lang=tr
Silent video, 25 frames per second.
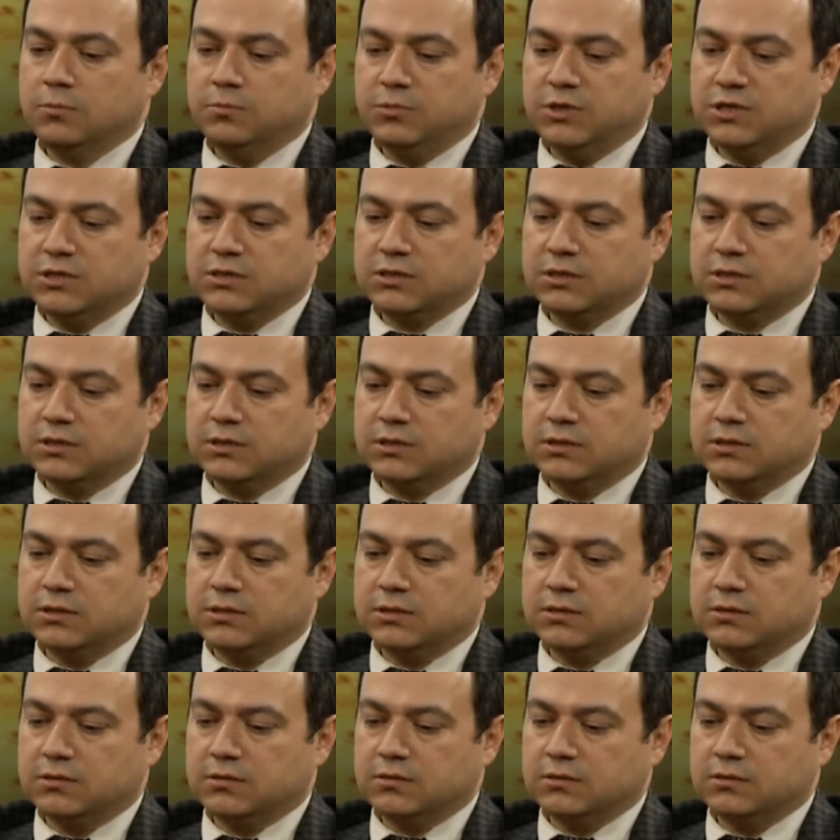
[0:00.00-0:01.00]
Bir
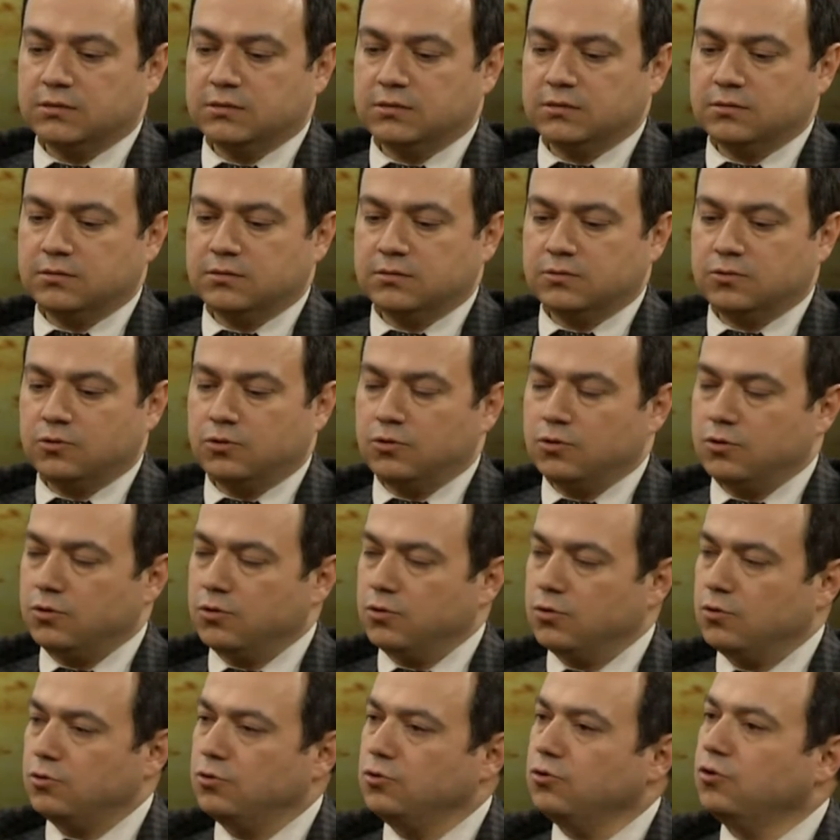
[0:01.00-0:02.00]
e,
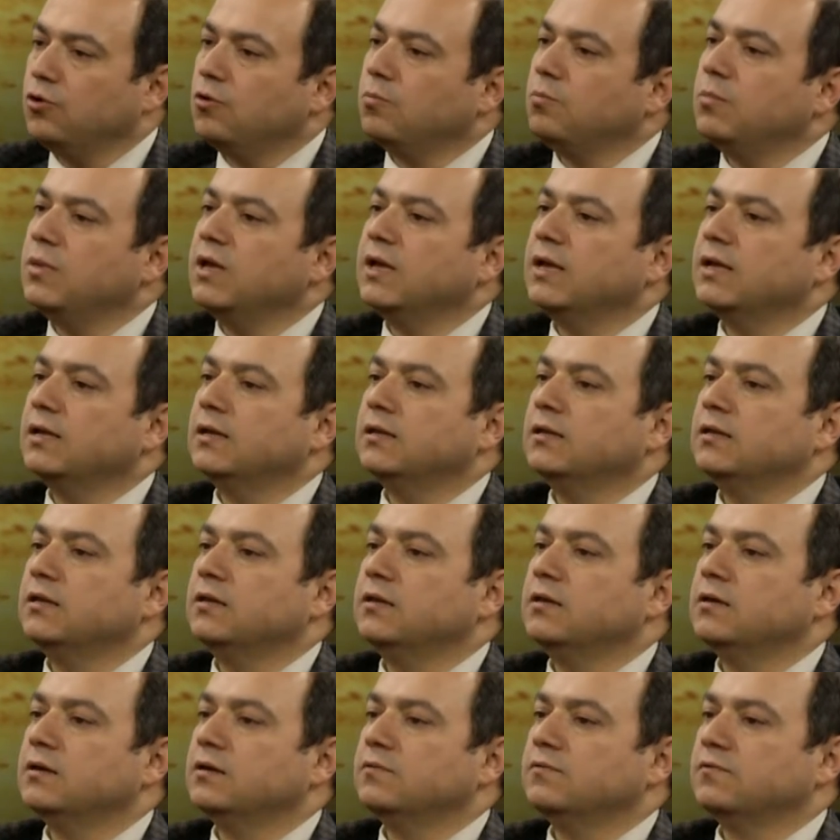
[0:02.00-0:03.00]
ölü gömme
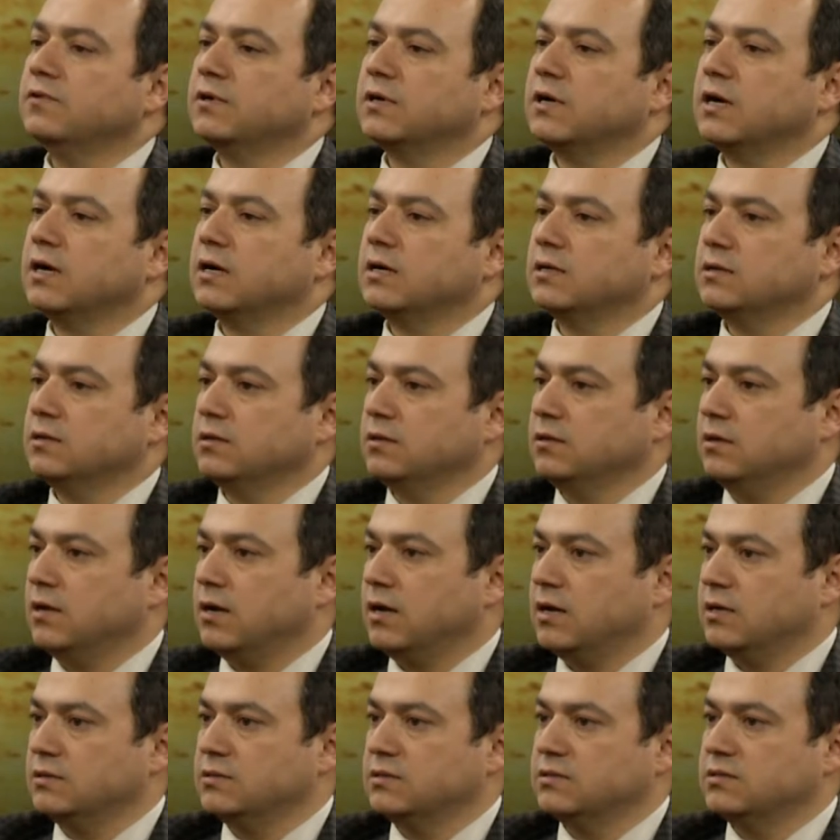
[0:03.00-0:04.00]
geleneği e,
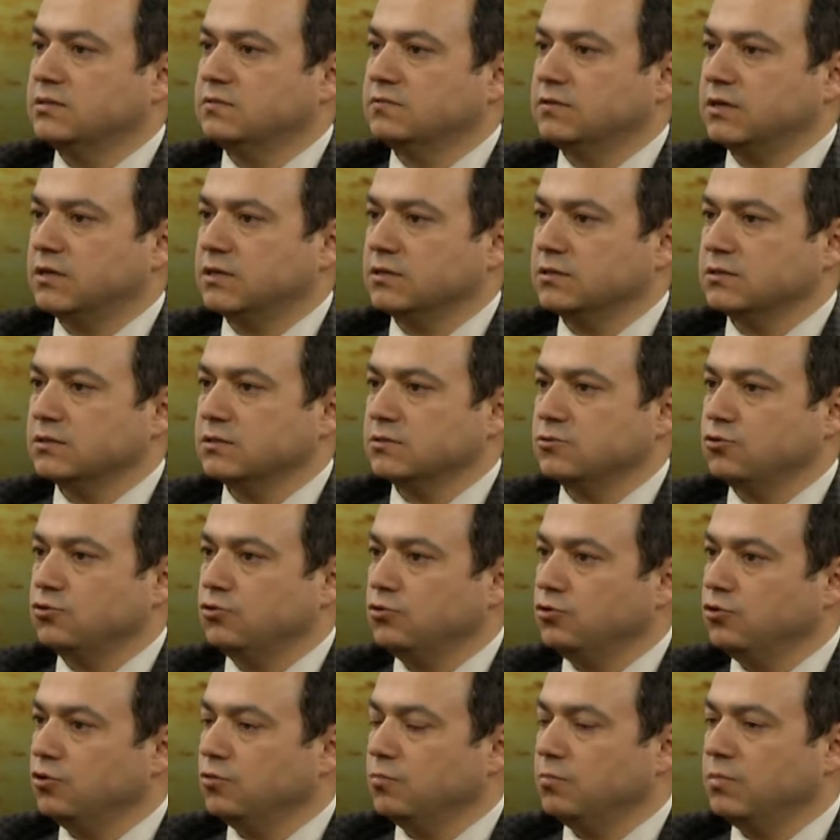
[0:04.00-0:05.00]
adeti vardır.
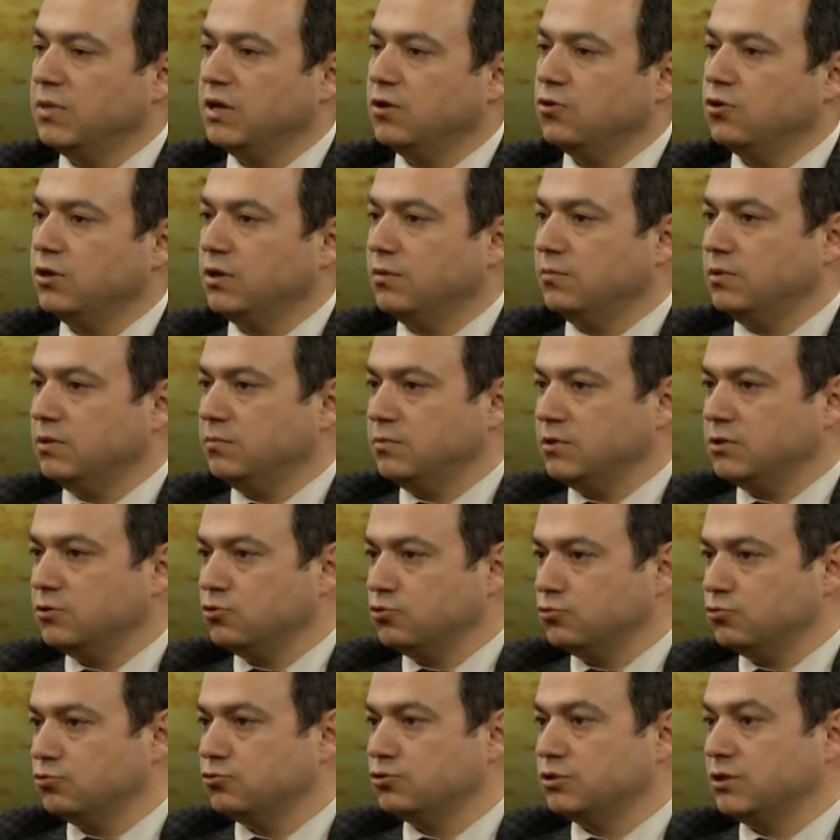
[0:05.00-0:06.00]
Ölü gömme önemli bir
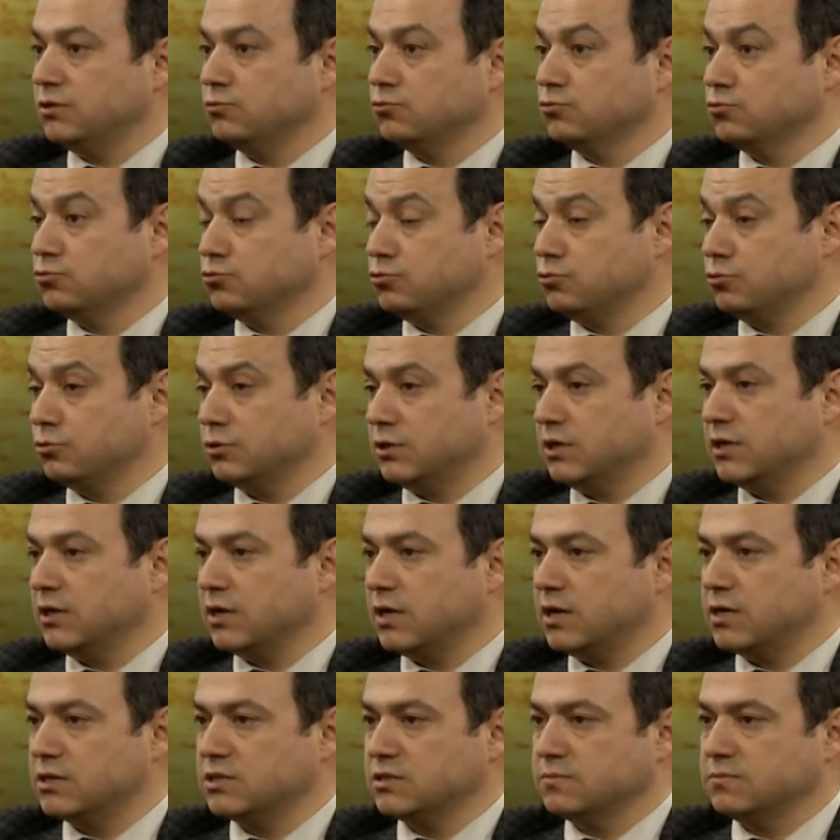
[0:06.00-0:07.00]
kültürel unsur olarak
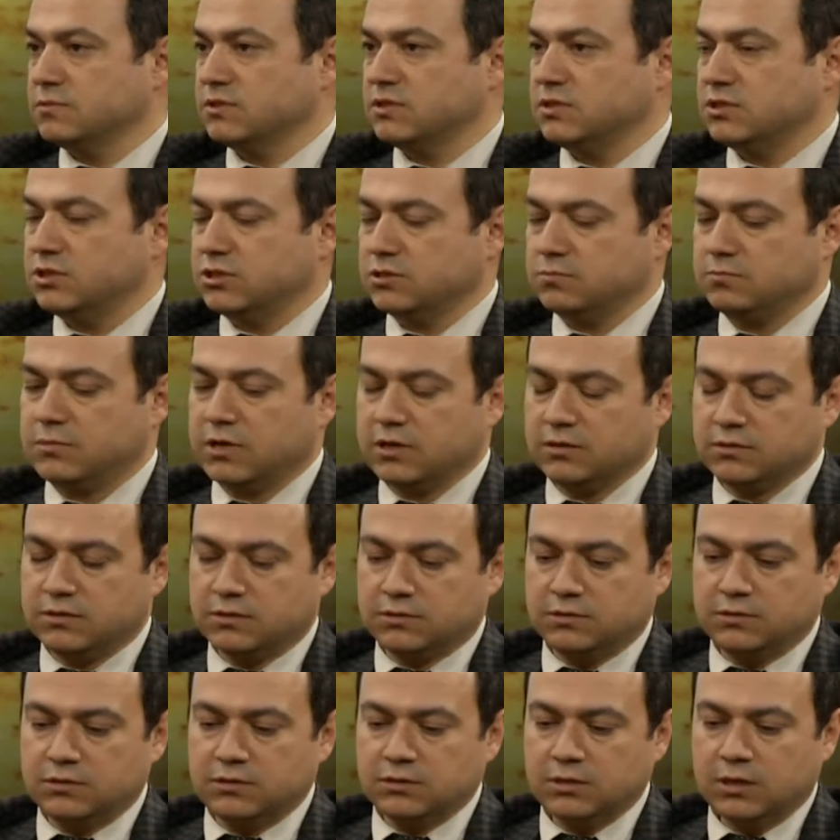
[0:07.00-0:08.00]
karşımıza
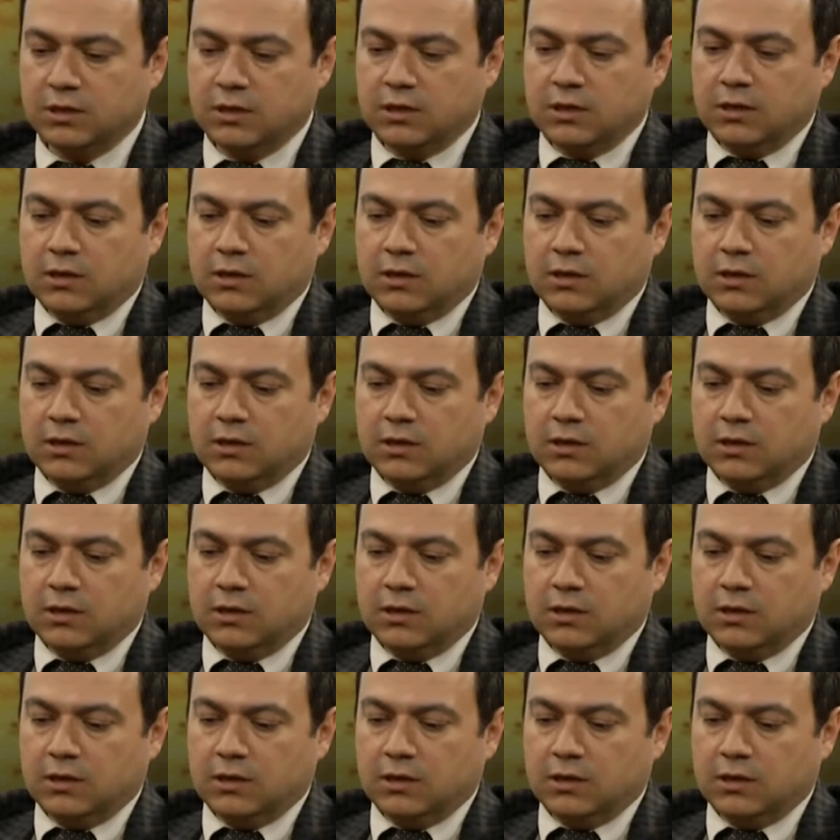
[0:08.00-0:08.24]
çıkmaktadır.